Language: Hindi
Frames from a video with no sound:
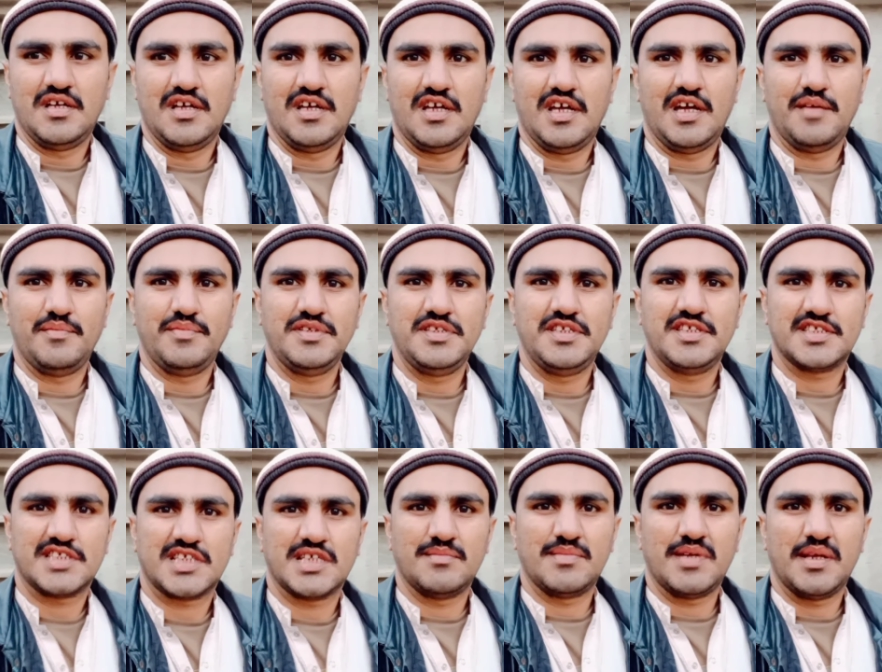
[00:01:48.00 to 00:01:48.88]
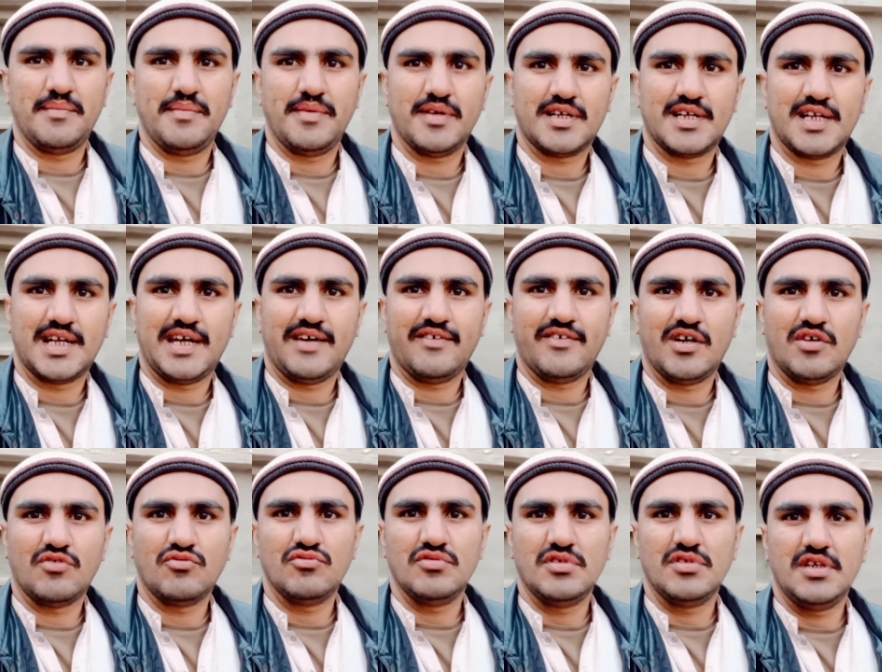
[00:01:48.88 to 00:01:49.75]
अभी जिस कमरे में खड़ा हुआ
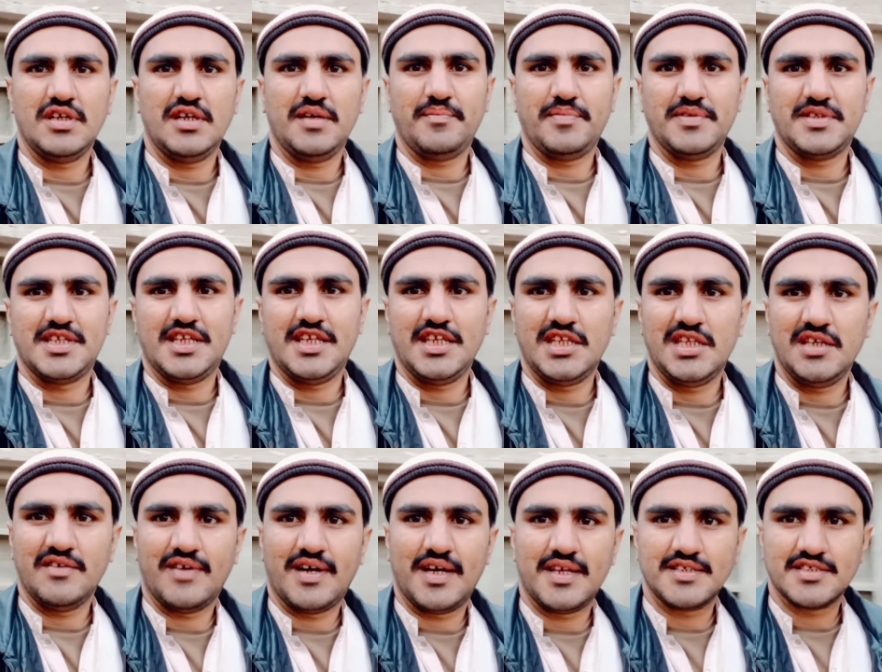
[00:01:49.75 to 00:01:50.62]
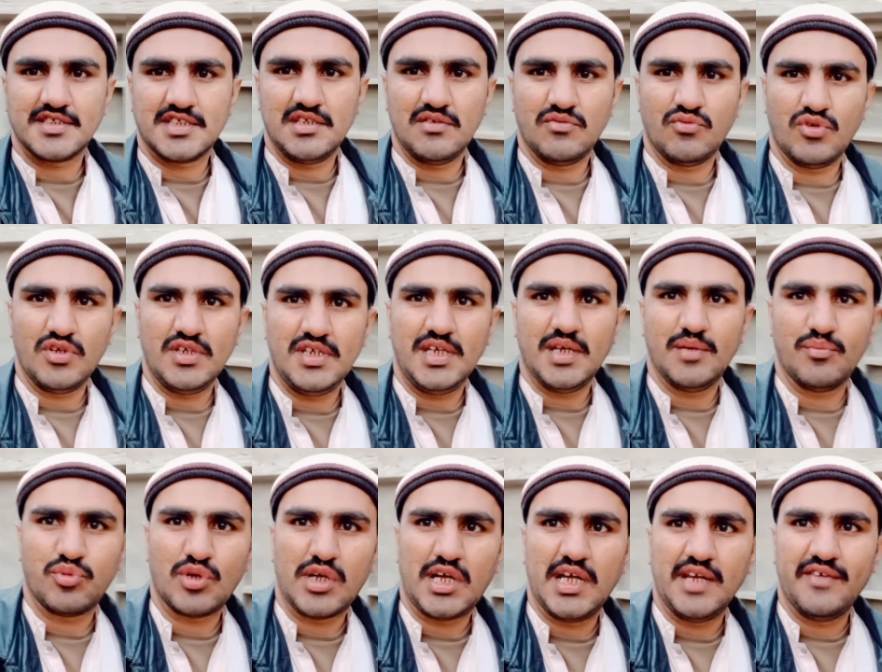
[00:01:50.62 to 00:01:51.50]
हूँ ये पिछली दीवार इसकी वही है
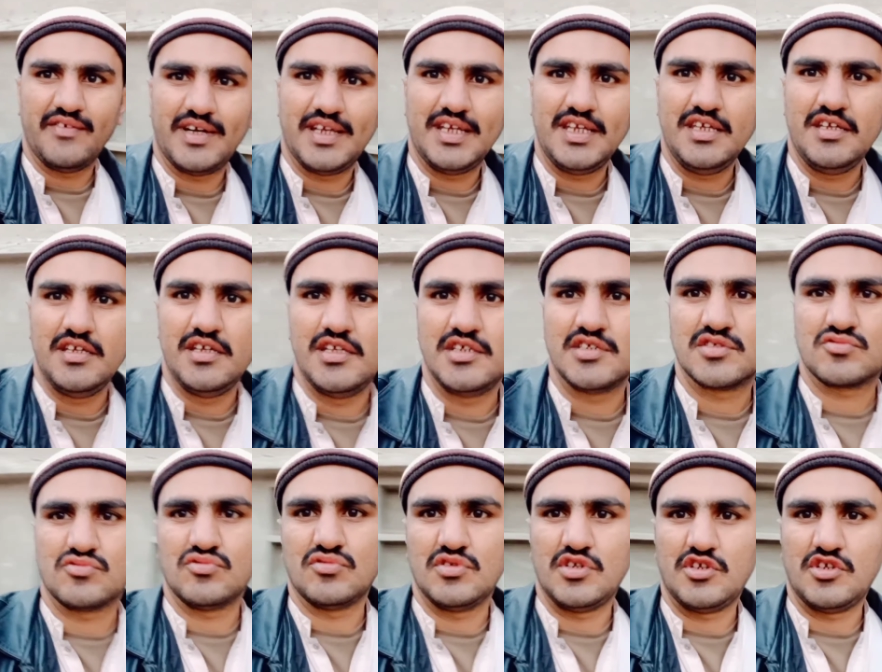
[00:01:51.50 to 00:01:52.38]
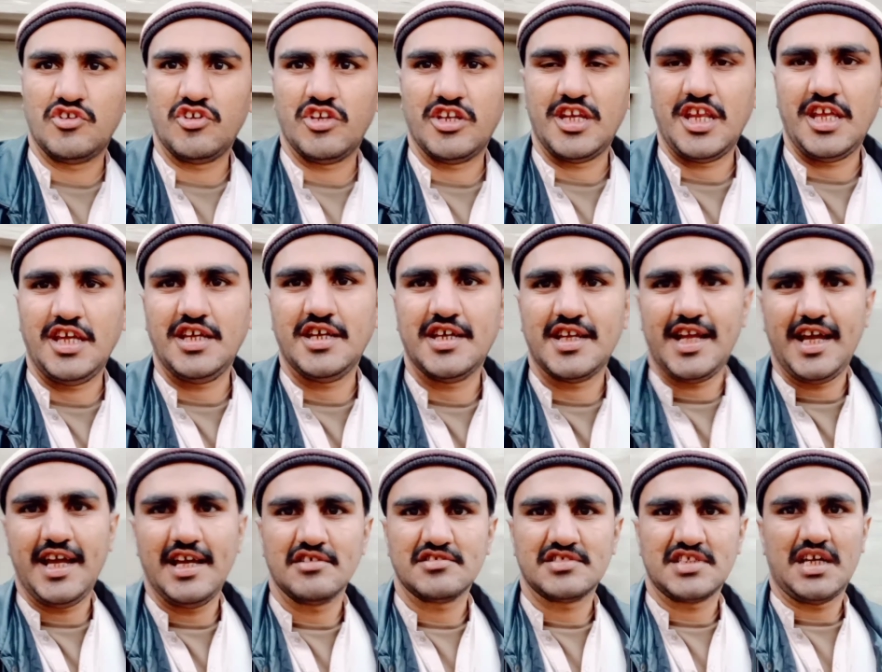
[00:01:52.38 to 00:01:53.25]
पुराने वाली इसको उन्होंने नहीं गिराया
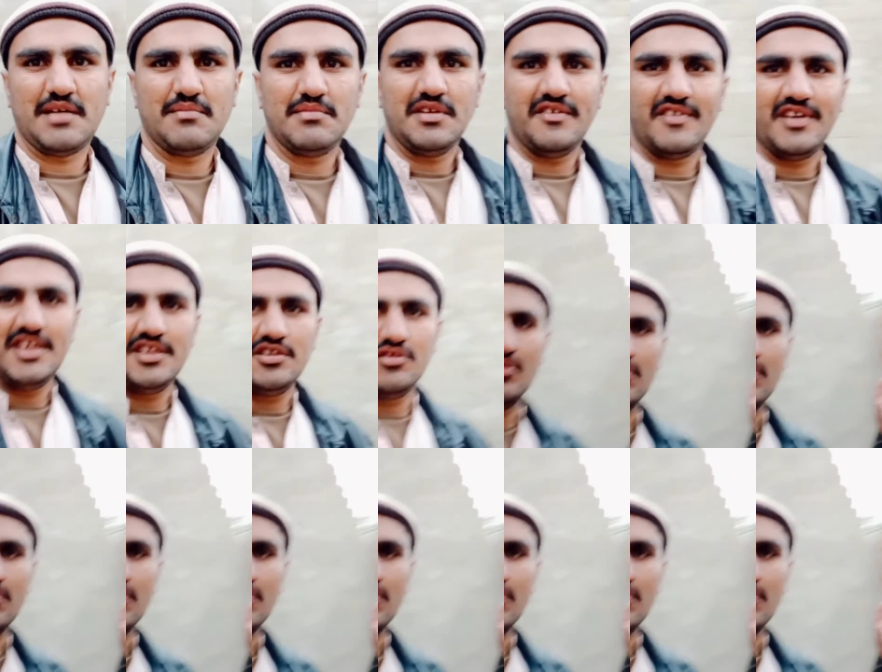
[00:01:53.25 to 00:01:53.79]
सामने वाली जो